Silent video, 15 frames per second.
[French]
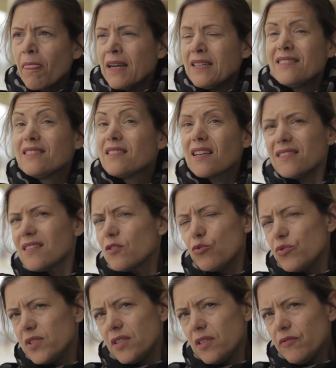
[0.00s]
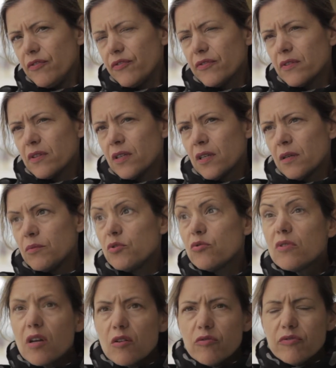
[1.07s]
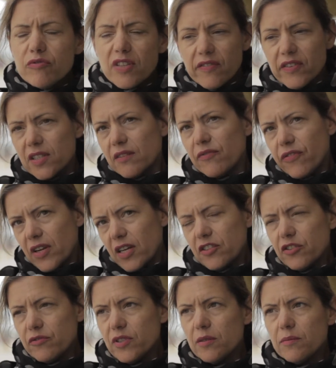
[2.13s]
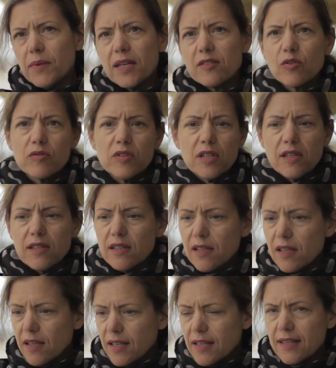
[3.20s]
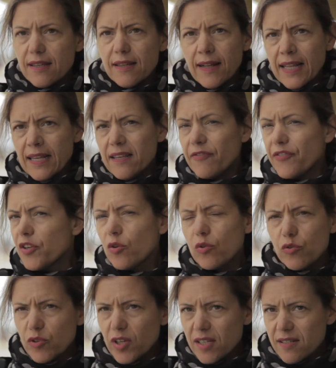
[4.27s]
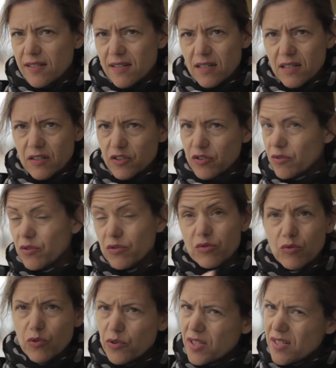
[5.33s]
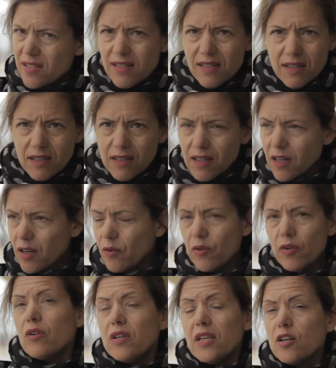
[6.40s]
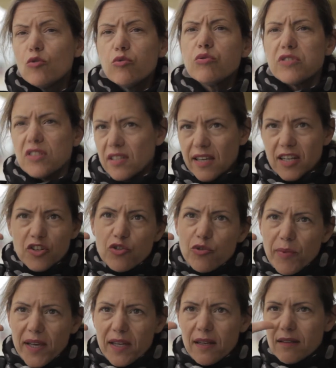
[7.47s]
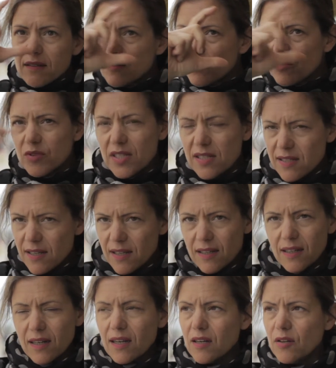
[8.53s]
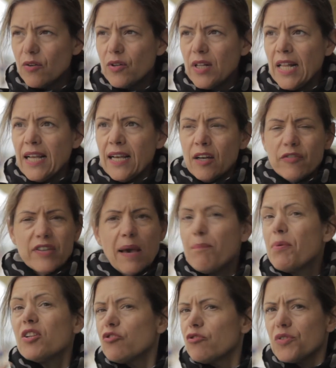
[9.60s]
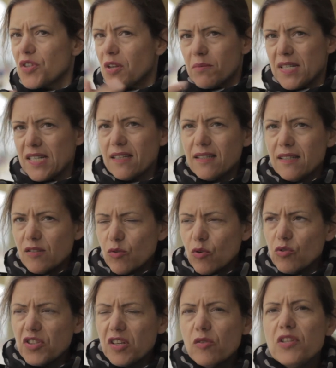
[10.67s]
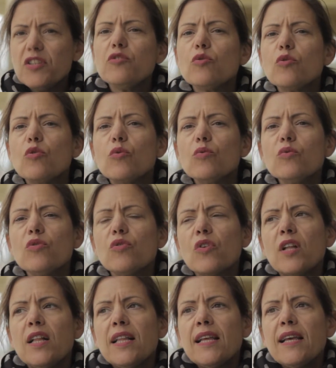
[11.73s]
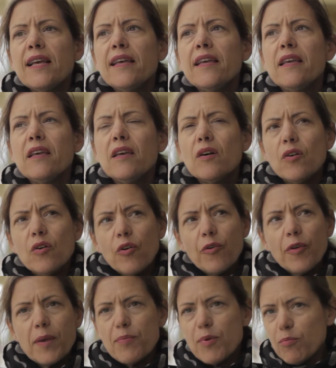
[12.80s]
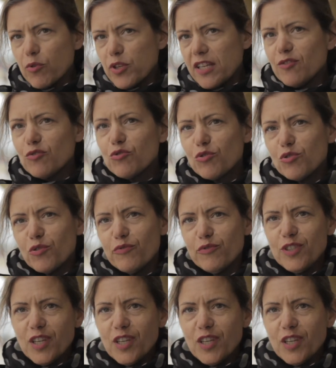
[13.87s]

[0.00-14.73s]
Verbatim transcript: c'est très intuitif. Puis tout d'un coup, vous avez des flashs et vous dites Mais attendez, les, figures de dressage, ce sont que des cercles. Les courses, il y a les jumelles, ce sont des cercles. Il y a plein de choses comme ça qui sont rentrées en ligne de compte. Euh, et, puis bon, il y a d'autres choses que vous